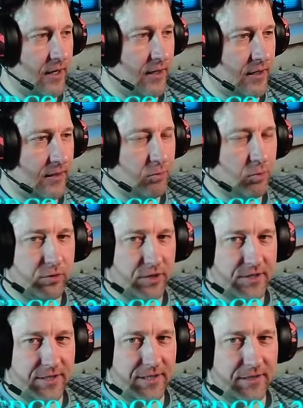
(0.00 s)
А, будут
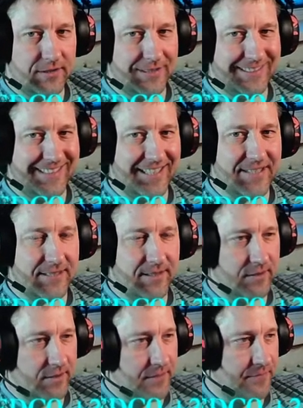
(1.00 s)
разыграны три
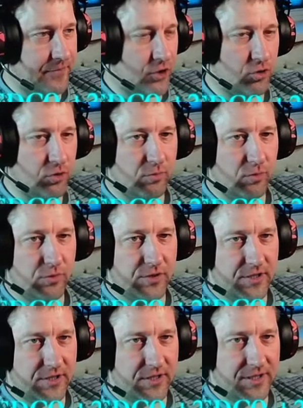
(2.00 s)
скина. Что будут
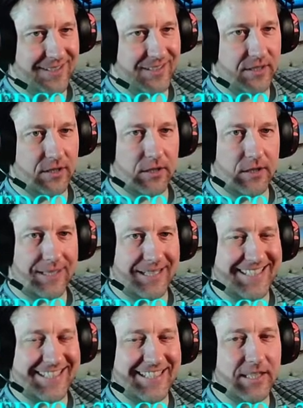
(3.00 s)
разыграны,
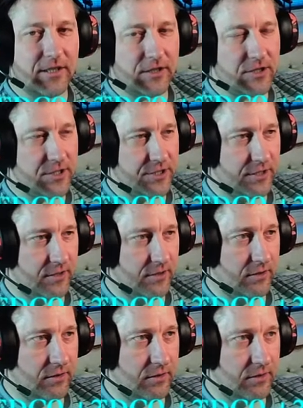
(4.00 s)
разыграны за
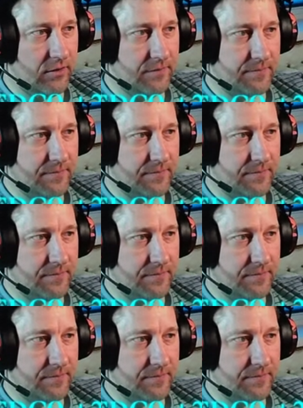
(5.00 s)
скины и